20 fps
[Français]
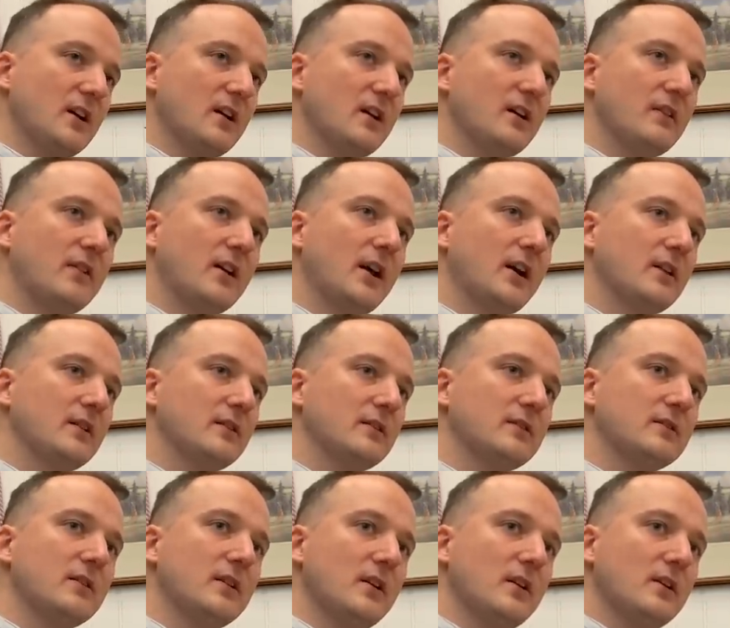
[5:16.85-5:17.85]
Euh, voilà,
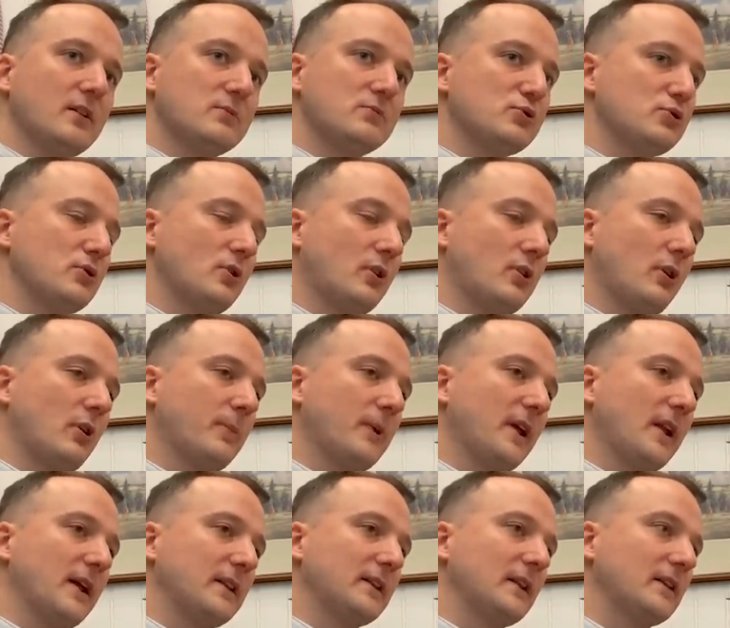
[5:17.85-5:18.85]
euh, je me suis encore
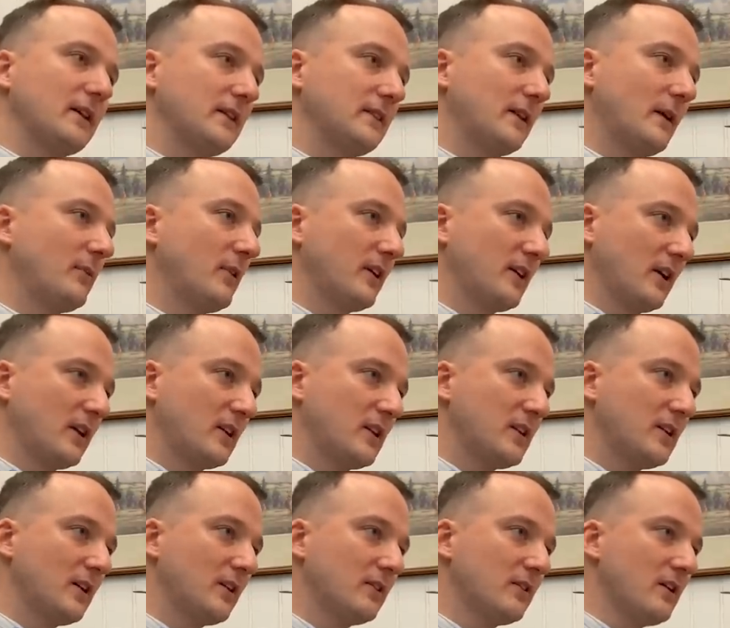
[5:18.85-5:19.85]
pris la tête récemment avec un
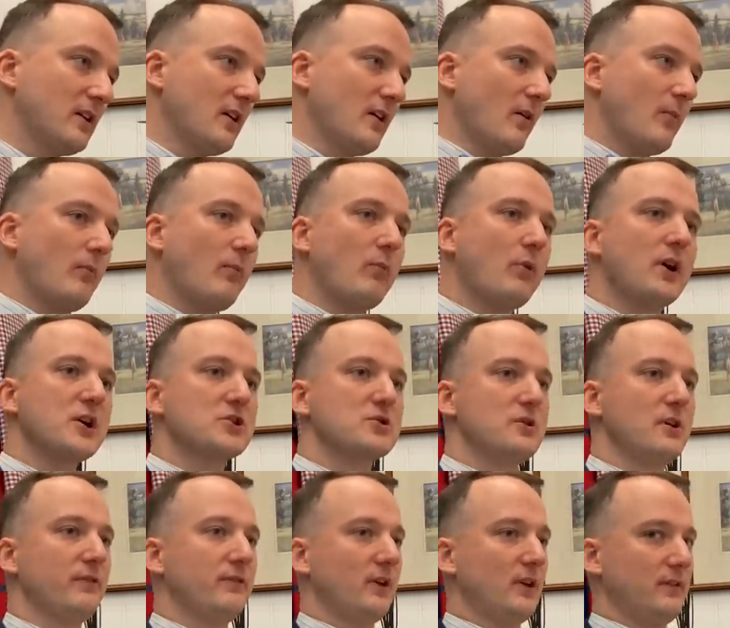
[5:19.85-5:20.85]
client. Moi, je
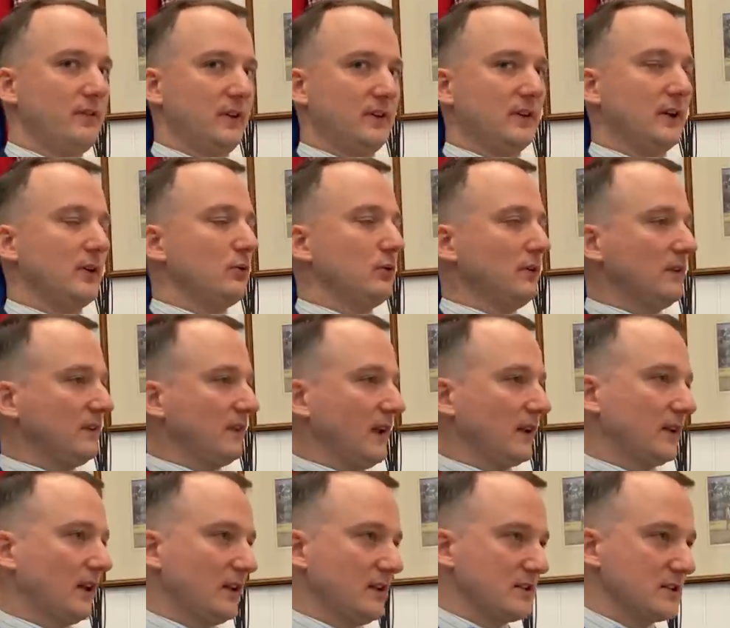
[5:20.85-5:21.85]
lui ai fait les vestes avec une
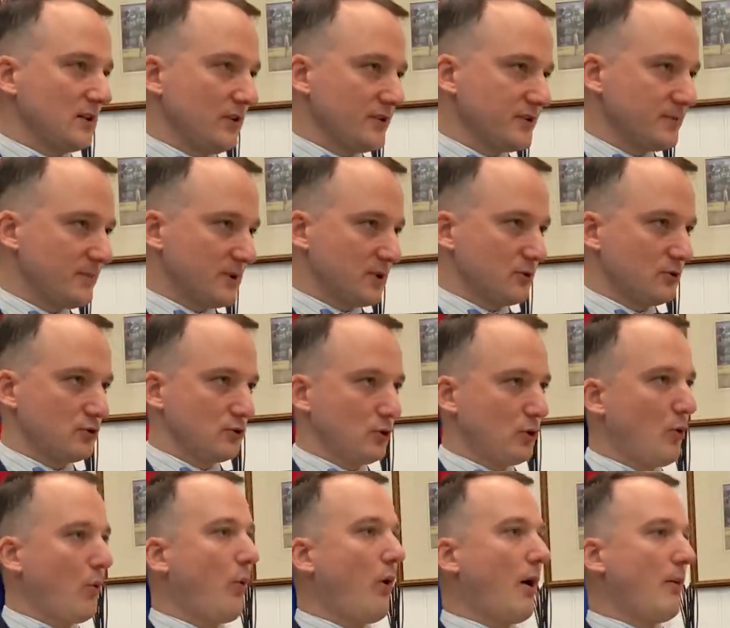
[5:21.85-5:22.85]
certaine aisance parce que je
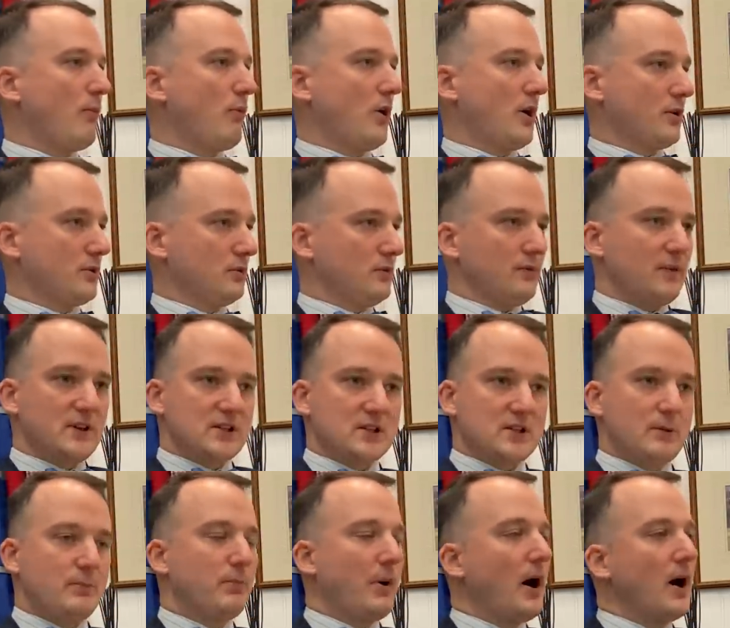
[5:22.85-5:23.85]
crois, moi, qu'une veste,
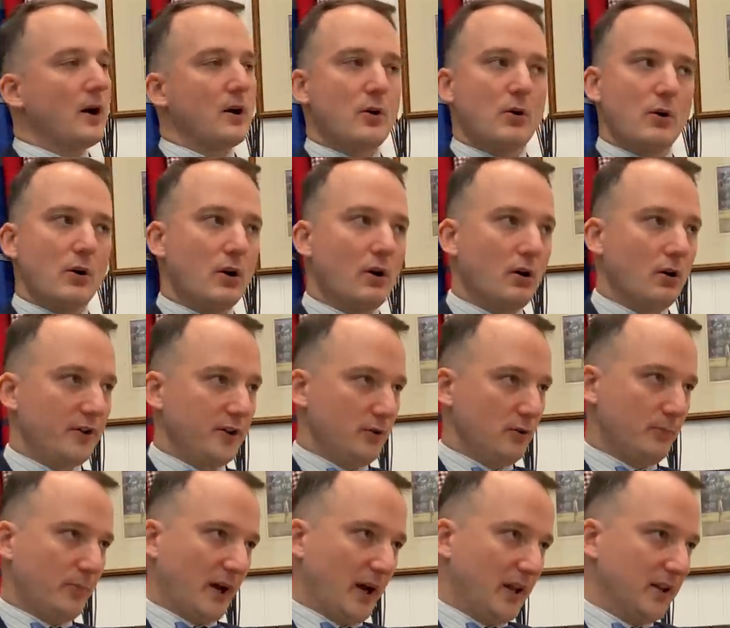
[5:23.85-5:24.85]
c'est pas un collant en
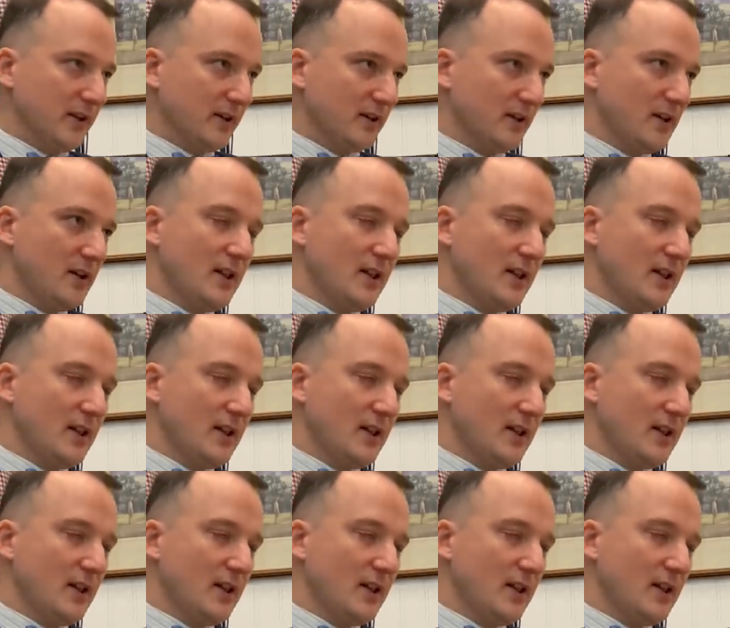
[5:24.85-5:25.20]
néoprène.